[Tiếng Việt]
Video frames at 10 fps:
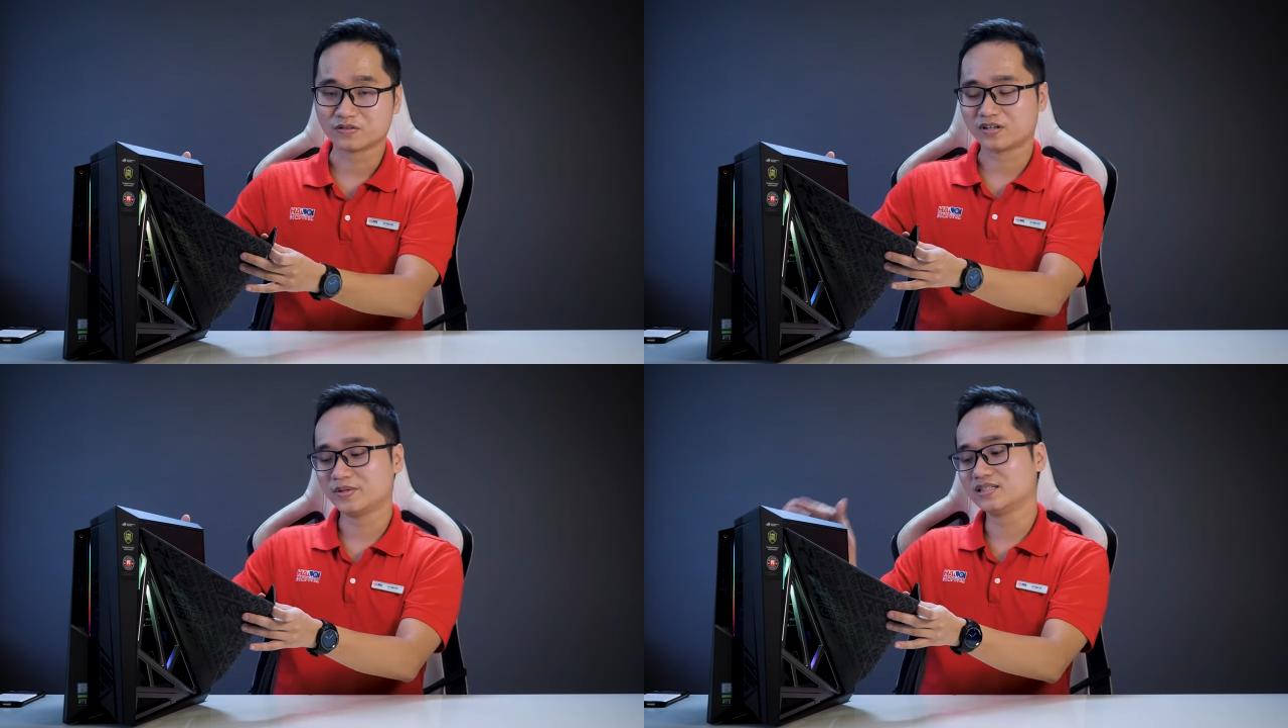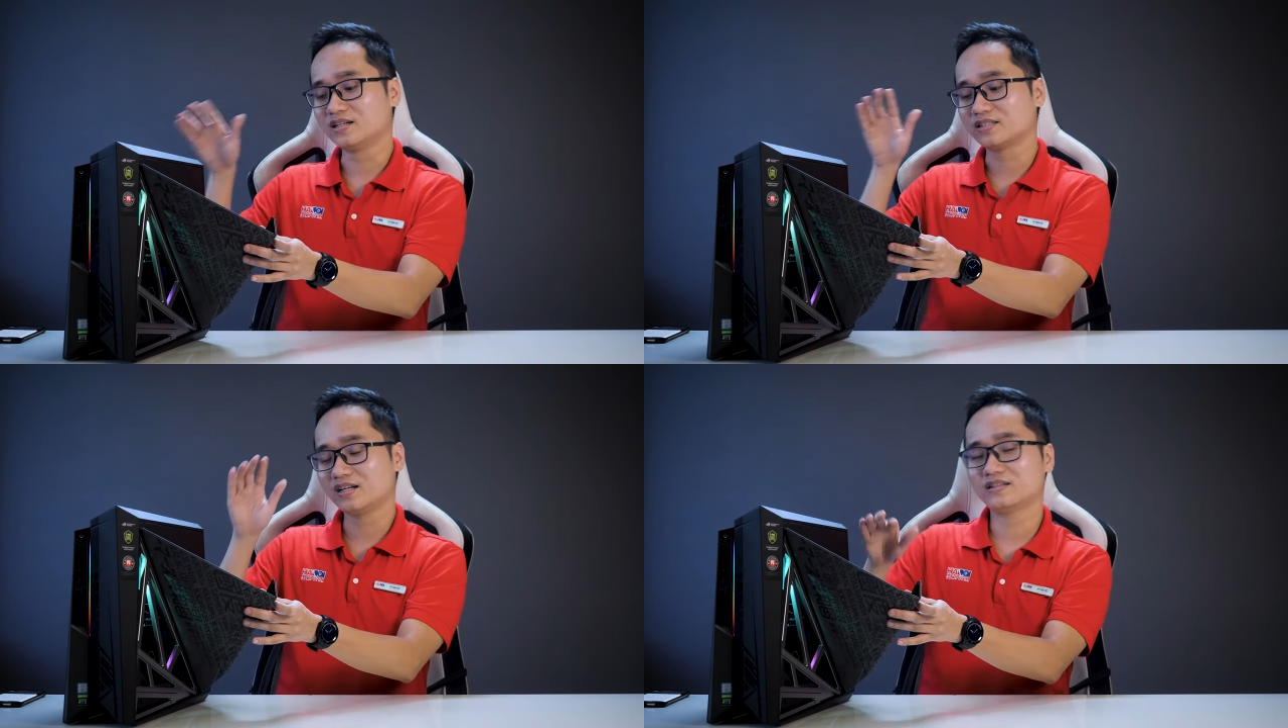và bây
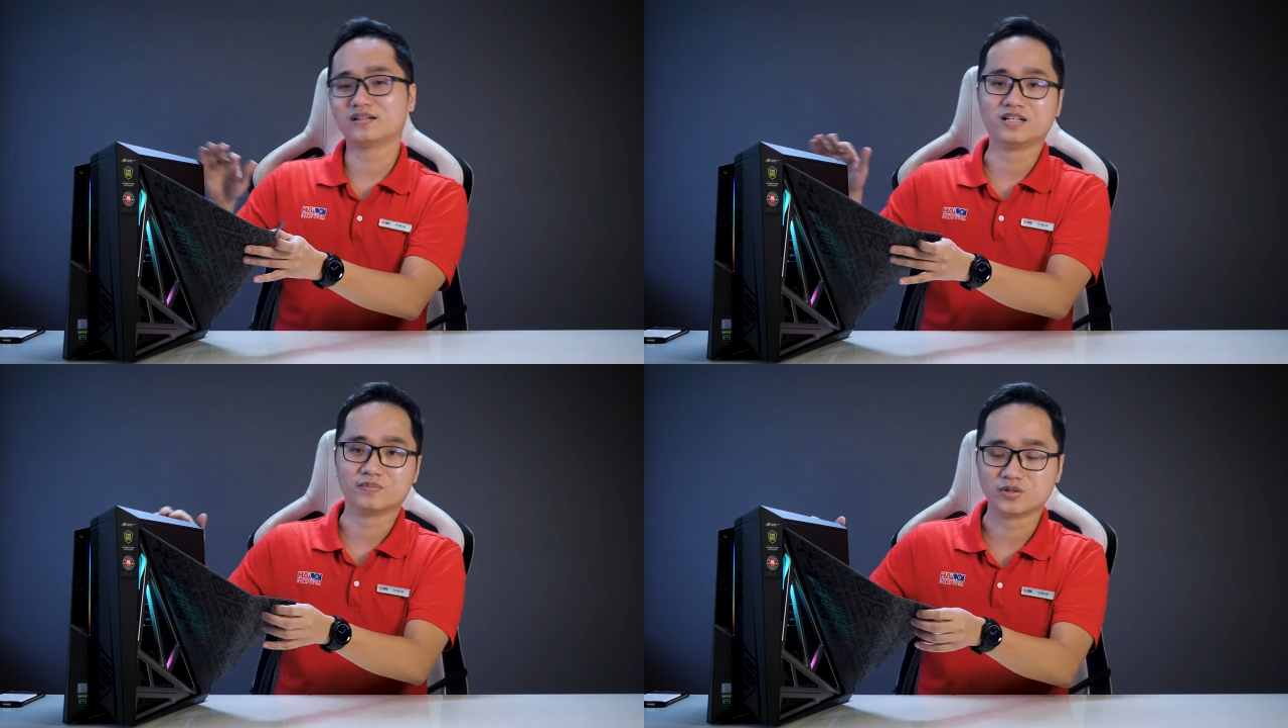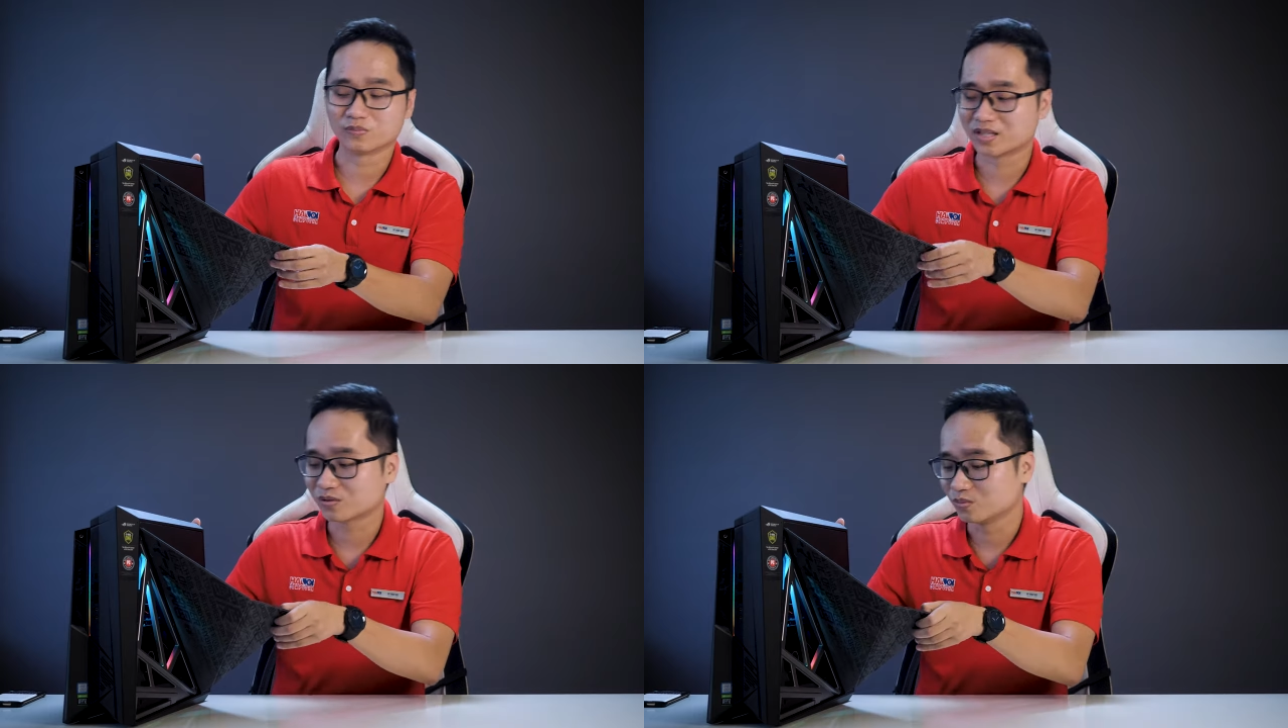giờ sẽ là thời điểm
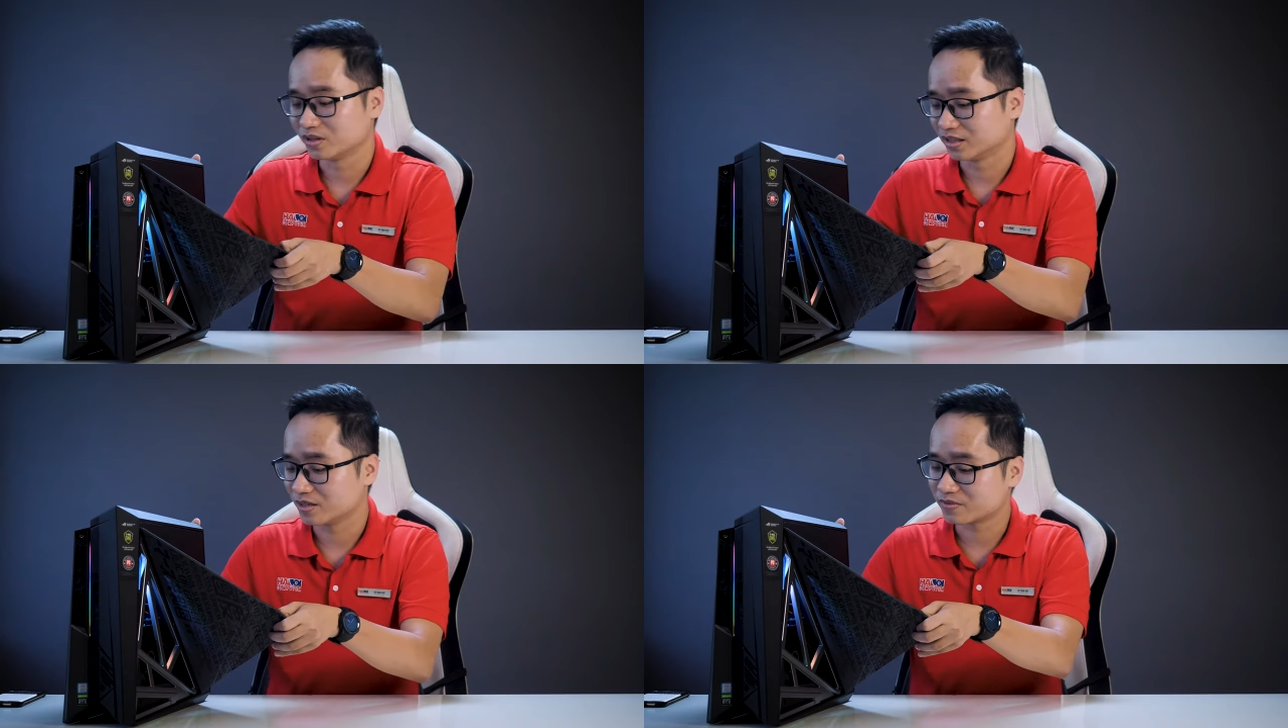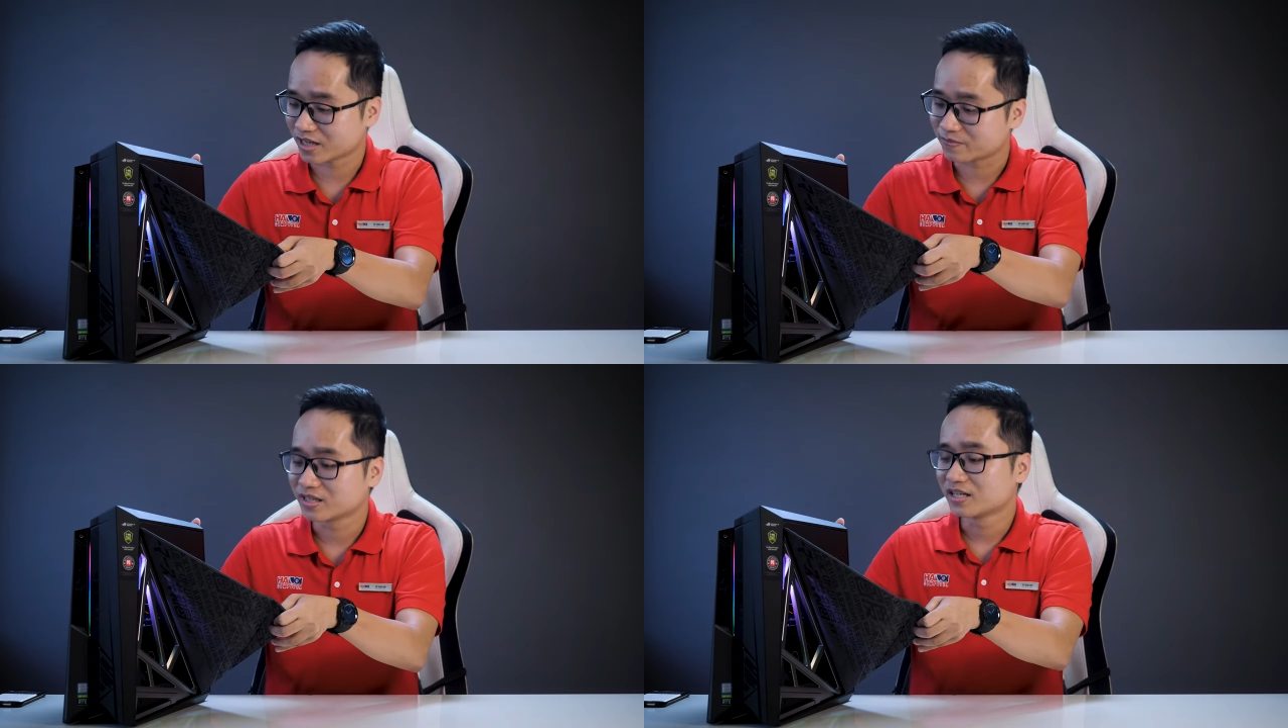chúng ta cùng thử nghiệm xem